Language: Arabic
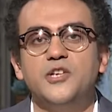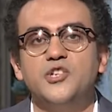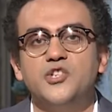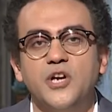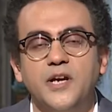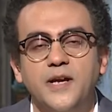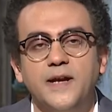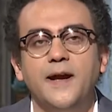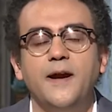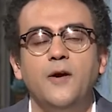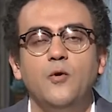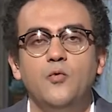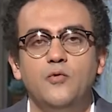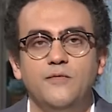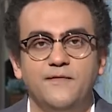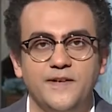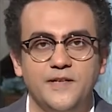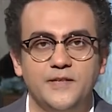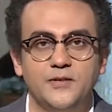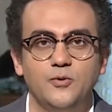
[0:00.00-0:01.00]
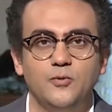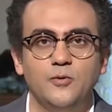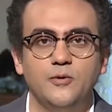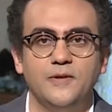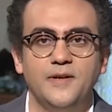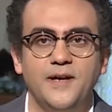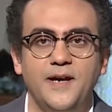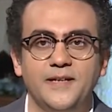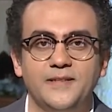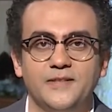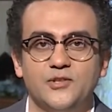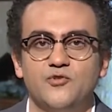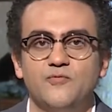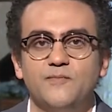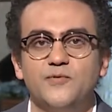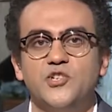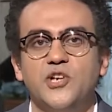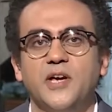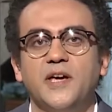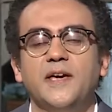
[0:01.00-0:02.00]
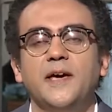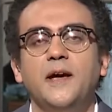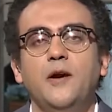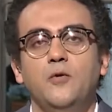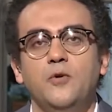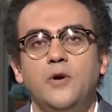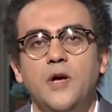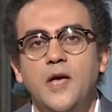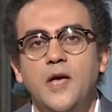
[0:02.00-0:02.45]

يشجعوه فيدوا له يعني شو بيشجعوا